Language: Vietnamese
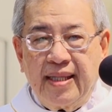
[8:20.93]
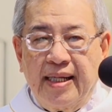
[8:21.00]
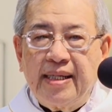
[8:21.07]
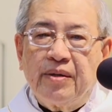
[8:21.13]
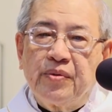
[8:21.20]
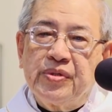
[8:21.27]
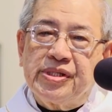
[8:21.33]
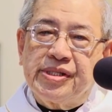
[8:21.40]
Thánh
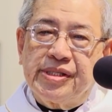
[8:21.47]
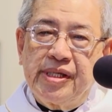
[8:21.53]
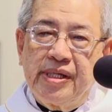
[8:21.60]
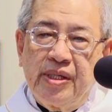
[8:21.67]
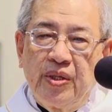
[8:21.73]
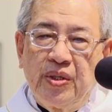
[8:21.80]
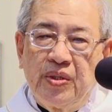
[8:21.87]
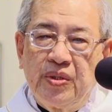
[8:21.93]

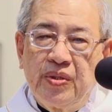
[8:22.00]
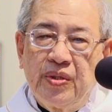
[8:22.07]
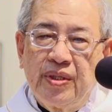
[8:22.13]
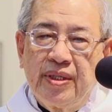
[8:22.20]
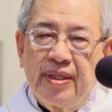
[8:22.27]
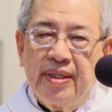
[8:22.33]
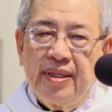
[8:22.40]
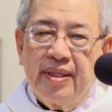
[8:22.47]
Augustino
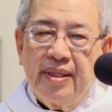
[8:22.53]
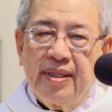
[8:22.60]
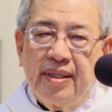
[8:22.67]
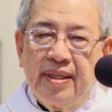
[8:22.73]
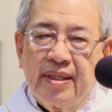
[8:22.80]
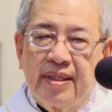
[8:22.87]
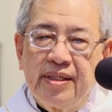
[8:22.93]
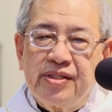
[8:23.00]

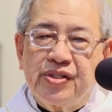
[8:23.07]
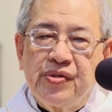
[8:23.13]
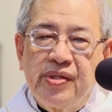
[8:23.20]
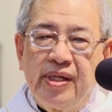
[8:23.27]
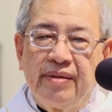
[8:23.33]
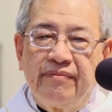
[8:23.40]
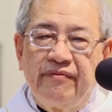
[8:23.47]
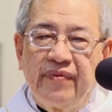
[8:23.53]
khi suy
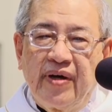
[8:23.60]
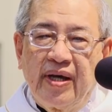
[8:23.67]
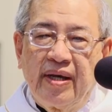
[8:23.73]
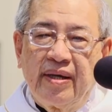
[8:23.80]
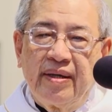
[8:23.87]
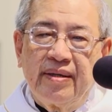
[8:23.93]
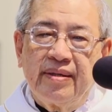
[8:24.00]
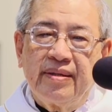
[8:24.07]
niệm
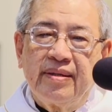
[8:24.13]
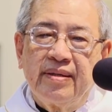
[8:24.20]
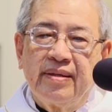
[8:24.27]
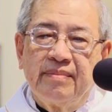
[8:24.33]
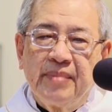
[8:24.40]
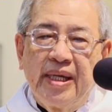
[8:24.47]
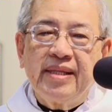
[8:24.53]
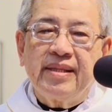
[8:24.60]
về
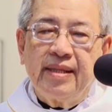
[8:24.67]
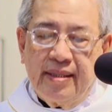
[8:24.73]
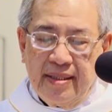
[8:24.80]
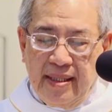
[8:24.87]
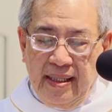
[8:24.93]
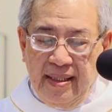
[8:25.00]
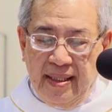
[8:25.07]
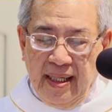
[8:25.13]
bí tích
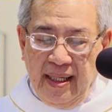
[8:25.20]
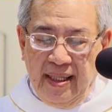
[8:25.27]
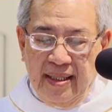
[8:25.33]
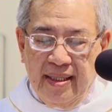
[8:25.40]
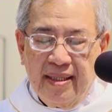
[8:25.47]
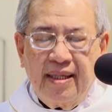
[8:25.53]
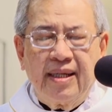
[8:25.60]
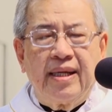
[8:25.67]
thánh thể
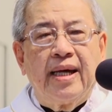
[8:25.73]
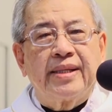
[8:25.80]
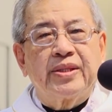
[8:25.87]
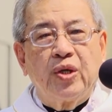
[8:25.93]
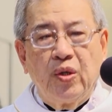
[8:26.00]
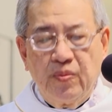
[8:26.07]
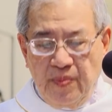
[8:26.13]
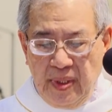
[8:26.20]
người đã
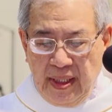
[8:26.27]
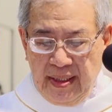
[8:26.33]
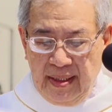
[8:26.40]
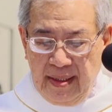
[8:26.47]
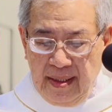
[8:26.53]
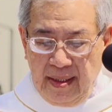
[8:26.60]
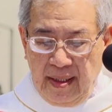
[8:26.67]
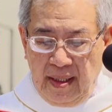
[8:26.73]
thốt lên
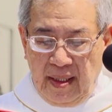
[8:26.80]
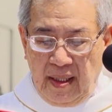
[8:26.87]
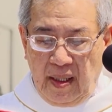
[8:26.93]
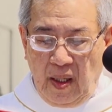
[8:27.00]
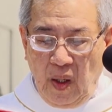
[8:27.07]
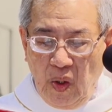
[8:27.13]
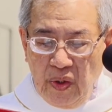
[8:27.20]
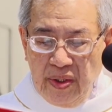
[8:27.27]

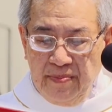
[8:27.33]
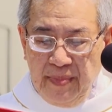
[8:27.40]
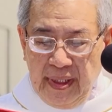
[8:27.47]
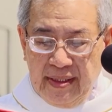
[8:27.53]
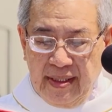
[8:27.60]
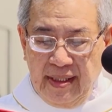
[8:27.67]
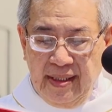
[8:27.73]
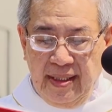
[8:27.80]
ôi
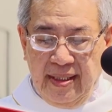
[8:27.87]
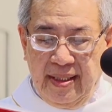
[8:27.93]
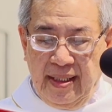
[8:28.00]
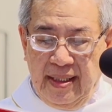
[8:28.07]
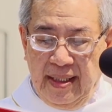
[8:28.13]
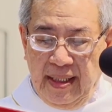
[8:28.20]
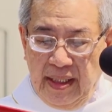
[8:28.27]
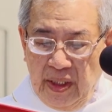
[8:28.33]
bí tích
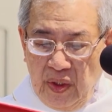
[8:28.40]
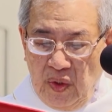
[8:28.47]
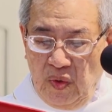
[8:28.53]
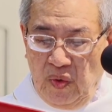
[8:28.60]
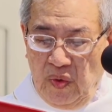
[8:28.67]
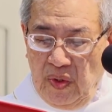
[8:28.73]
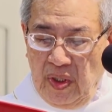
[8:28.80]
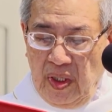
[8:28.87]
tình
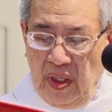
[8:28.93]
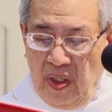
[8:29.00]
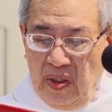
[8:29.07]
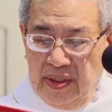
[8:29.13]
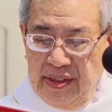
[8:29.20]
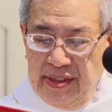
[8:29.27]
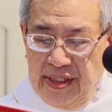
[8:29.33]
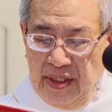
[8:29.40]
yêu
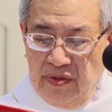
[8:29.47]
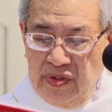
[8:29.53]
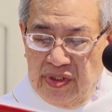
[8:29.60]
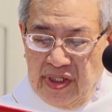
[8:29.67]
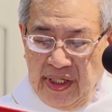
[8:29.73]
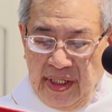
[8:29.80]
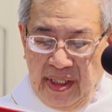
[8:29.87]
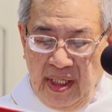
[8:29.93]
ôi dấu
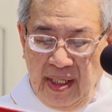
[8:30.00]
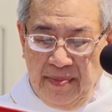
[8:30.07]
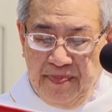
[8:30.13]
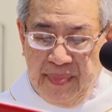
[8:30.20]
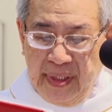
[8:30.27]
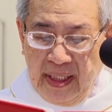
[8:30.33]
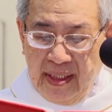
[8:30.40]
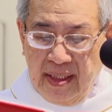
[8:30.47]
chỉ hợp
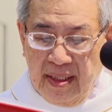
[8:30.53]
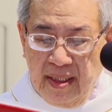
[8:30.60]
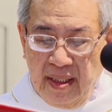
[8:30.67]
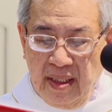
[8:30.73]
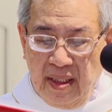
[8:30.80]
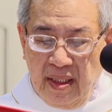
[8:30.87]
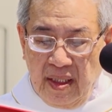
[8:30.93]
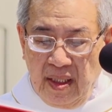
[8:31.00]
nhất
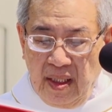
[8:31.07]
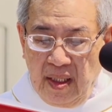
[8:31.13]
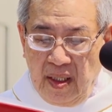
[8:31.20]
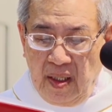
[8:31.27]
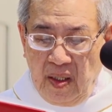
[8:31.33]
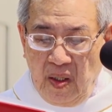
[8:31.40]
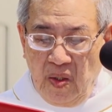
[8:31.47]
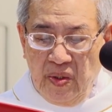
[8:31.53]

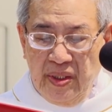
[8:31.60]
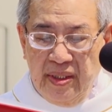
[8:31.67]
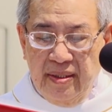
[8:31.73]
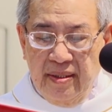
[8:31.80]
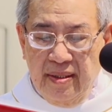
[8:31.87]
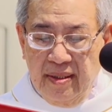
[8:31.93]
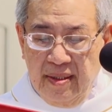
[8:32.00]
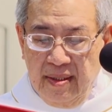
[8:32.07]
ôi
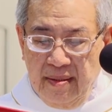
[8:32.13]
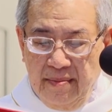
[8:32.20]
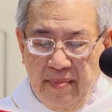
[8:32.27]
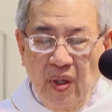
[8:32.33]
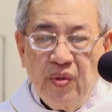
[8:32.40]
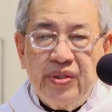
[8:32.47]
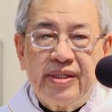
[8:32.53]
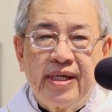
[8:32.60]

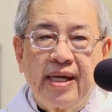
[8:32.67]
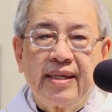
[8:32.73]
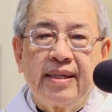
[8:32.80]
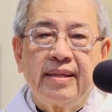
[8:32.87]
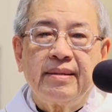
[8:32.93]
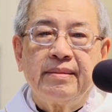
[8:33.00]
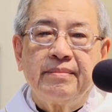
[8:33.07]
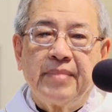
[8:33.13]
mỗi
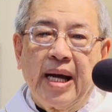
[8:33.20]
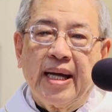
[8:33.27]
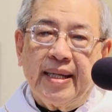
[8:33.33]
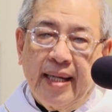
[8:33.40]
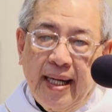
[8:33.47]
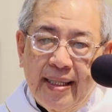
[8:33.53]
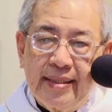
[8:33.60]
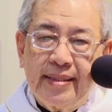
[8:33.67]
giây bác
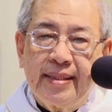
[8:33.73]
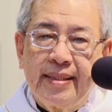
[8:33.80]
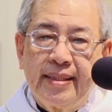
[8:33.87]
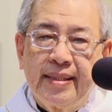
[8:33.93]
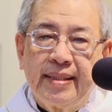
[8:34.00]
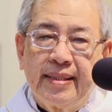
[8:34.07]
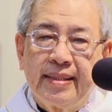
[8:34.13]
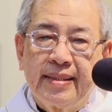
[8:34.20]
ái
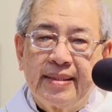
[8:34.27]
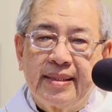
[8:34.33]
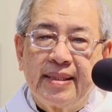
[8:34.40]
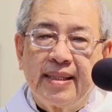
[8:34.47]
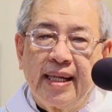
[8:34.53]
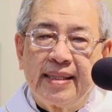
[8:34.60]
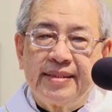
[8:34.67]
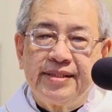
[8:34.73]

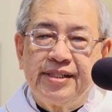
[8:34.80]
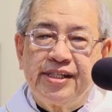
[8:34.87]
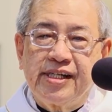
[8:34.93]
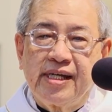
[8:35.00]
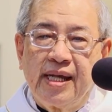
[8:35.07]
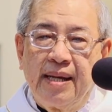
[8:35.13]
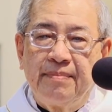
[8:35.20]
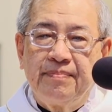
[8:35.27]
thưa anh
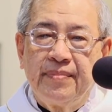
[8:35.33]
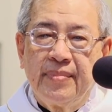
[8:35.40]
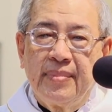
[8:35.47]
chị em